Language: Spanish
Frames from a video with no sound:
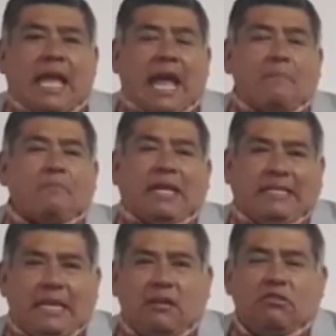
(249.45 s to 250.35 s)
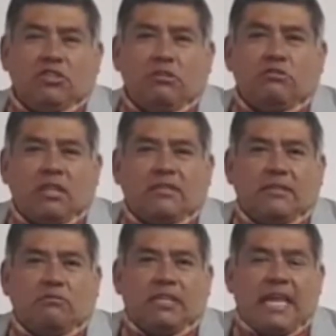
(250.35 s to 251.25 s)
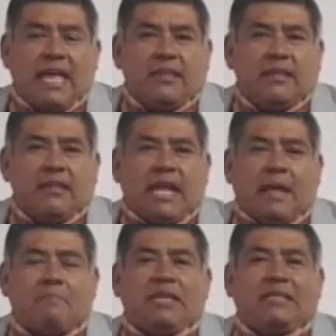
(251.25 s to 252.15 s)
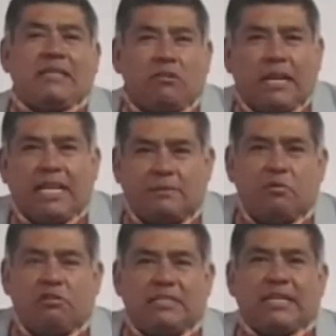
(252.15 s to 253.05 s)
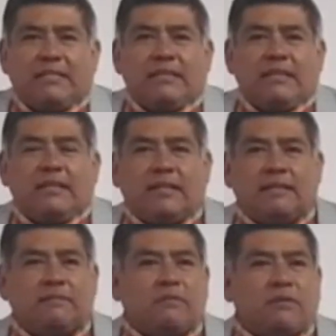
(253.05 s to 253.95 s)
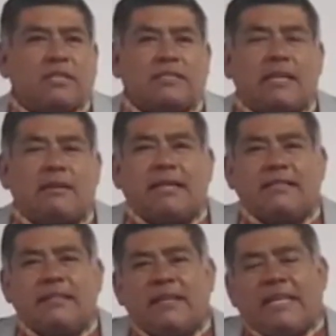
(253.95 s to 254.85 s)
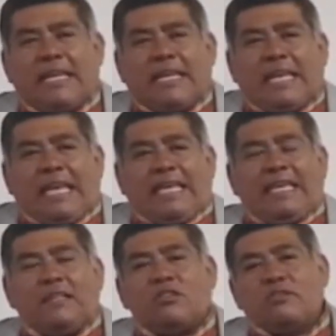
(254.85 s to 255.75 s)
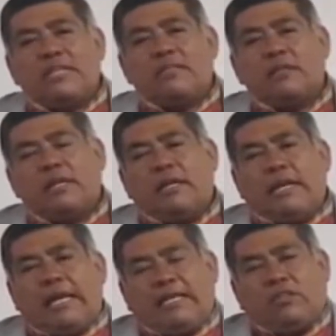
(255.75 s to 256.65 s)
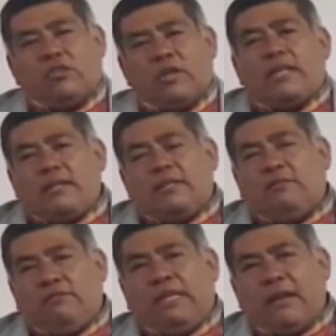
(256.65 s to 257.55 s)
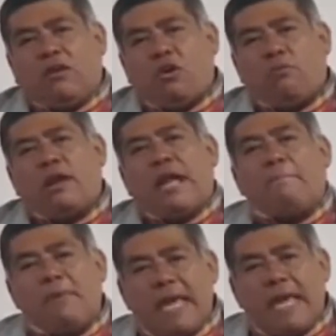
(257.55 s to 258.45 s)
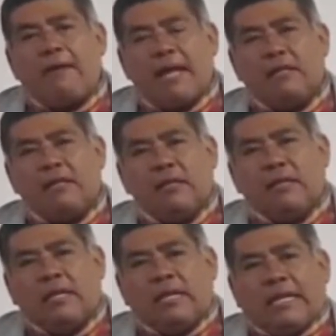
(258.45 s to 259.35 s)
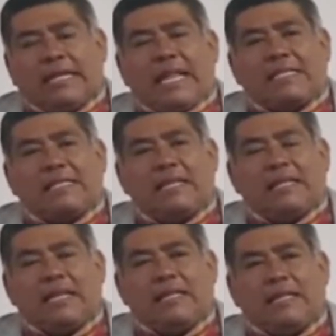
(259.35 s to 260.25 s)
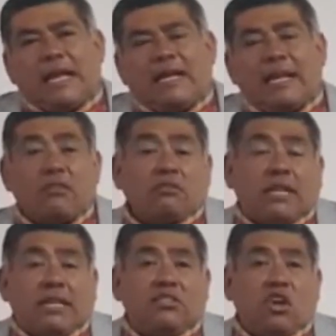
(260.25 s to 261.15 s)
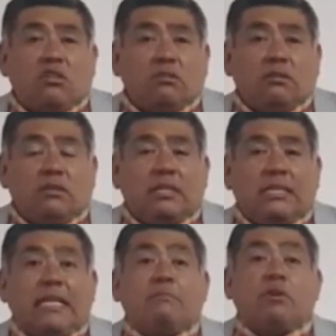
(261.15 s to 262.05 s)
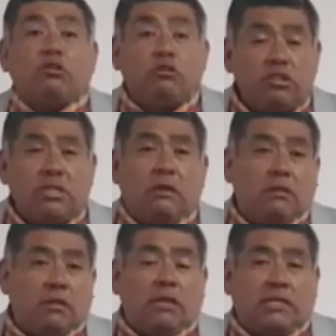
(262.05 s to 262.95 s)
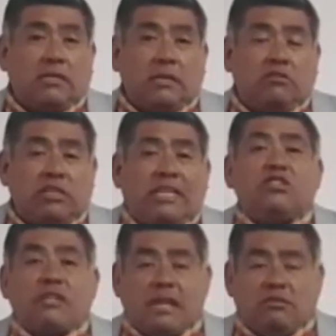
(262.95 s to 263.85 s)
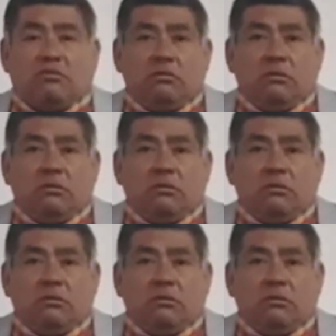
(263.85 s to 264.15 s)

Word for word: aparecieron los cinturones de seguridad, aparecieron las bolsas, las famosas airbags, y entonces yo identifiqué cómo cambiaba el, grado de lesión y el pronóstico de los lesionados.